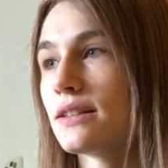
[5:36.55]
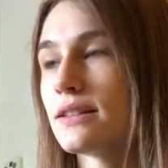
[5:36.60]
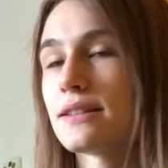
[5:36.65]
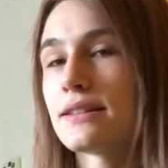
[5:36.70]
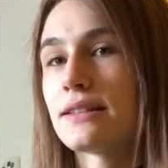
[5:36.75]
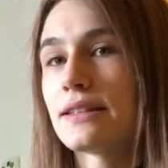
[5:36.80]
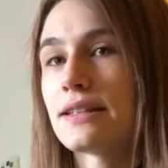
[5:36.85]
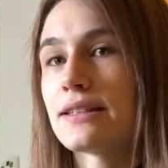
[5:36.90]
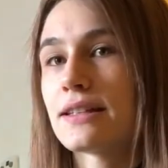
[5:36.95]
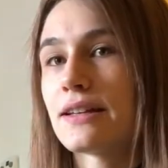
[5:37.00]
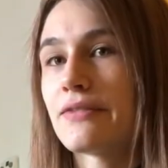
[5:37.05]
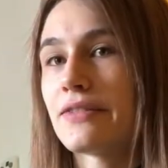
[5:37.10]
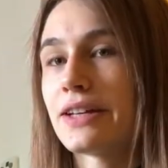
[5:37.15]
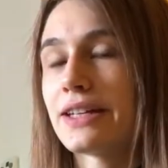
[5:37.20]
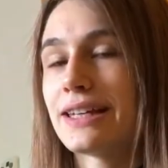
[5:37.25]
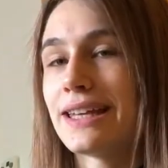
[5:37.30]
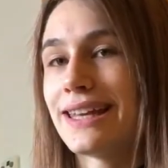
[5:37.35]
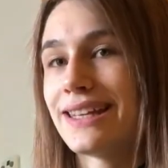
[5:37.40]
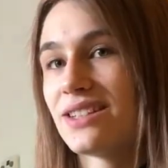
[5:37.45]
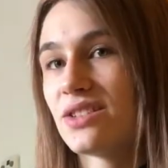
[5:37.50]
Es ist jetzt einfach
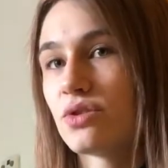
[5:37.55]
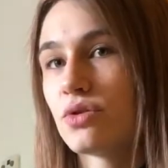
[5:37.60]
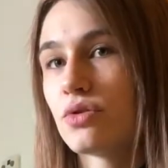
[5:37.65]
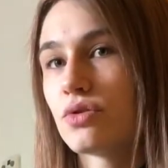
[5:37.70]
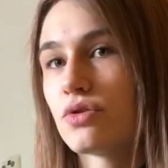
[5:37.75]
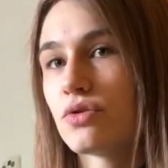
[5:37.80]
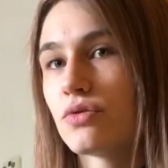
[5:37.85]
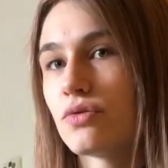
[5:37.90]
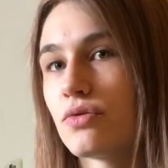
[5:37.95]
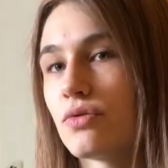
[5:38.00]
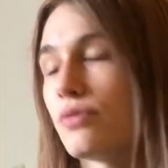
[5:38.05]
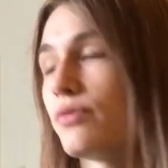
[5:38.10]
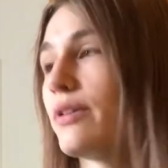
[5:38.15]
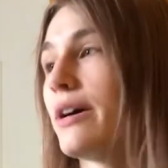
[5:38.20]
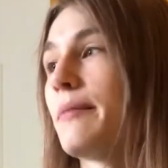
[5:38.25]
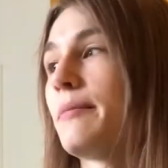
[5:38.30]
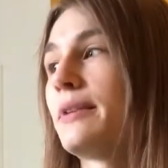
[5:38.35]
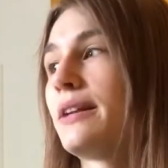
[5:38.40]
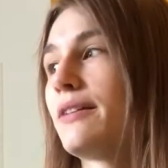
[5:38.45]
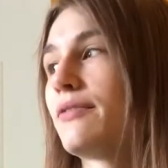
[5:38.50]
ein Esstisch,
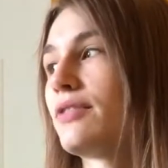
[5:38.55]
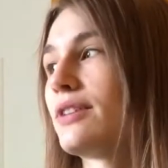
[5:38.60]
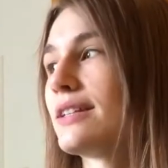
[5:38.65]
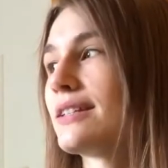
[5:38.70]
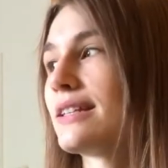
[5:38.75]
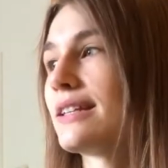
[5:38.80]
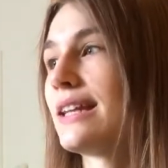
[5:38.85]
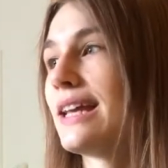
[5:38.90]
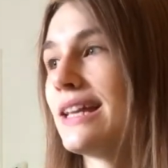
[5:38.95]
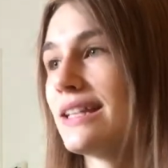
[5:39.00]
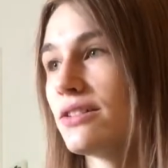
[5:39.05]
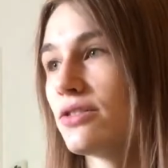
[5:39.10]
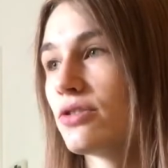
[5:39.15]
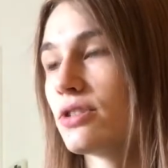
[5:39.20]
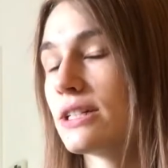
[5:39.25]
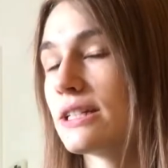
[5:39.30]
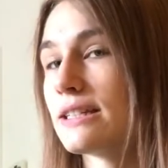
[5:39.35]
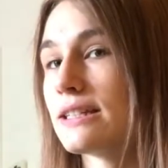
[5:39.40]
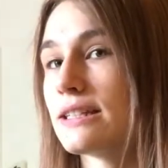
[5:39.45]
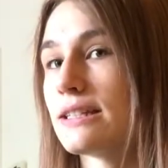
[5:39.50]
aber dafür, dass er ein
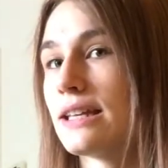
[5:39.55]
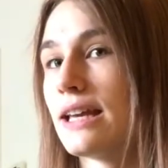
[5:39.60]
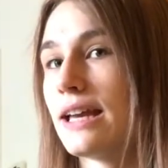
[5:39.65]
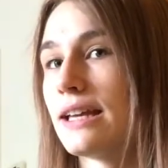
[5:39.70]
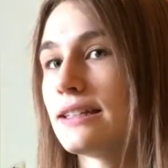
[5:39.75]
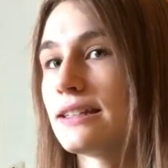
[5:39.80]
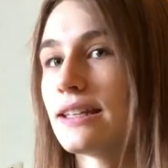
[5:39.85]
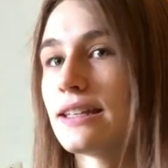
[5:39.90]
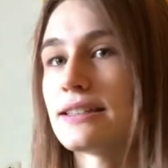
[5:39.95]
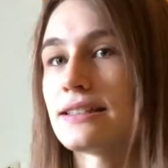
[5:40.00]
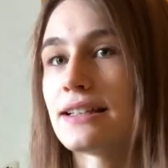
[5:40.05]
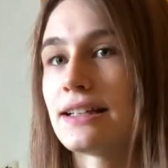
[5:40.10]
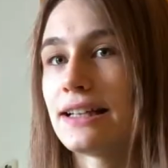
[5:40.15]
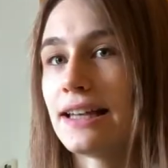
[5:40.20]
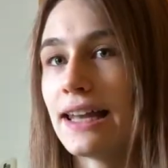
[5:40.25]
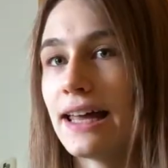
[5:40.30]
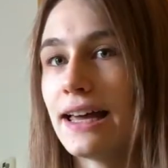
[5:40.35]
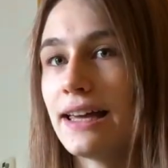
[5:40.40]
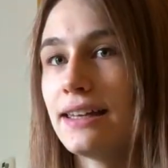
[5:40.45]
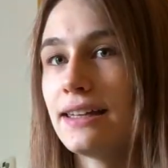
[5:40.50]
Esstisch ist, ist er eigentlich recht
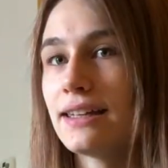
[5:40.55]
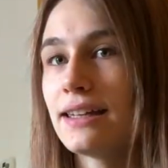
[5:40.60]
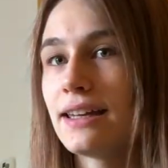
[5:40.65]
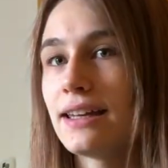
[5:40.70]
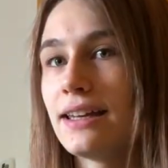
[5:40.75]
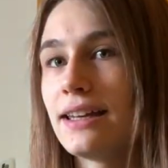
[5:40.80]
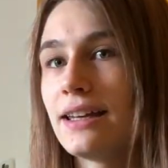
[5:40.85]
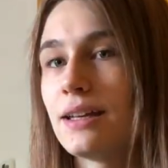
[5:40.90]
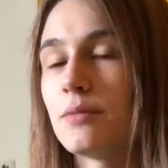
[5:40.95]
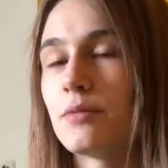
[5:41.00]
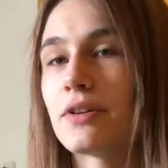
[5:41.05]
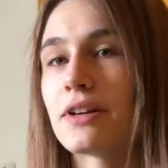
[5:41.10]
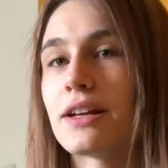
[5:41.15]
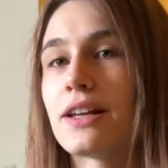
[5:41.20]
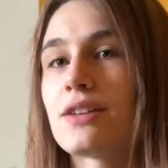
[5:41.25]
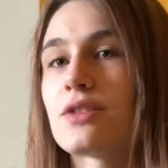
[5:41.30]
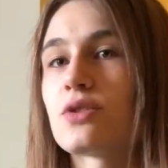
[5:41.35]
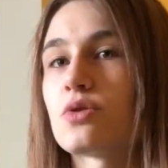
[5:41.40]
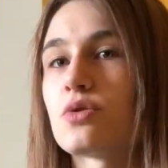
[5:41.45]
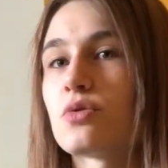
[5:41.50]
klein im
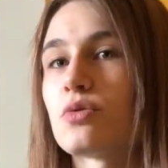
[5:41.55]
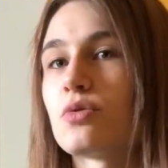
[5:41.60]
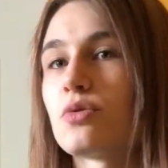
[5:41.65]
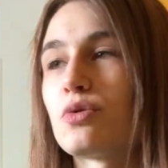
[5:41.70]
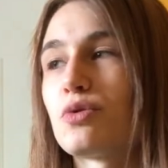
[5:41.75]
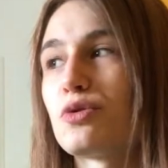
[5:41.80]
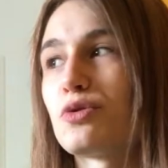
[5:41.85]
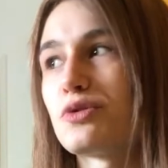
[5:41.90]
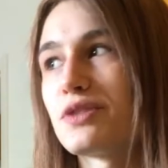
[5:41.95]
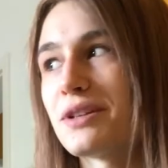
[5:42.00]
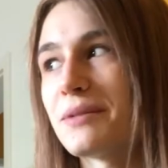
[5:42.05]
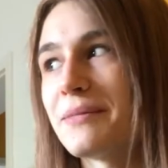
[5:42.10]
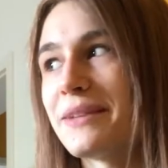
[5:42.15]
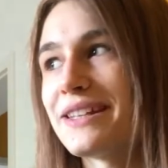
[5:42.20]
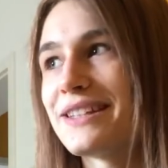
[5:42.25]
Vergleich zu unserem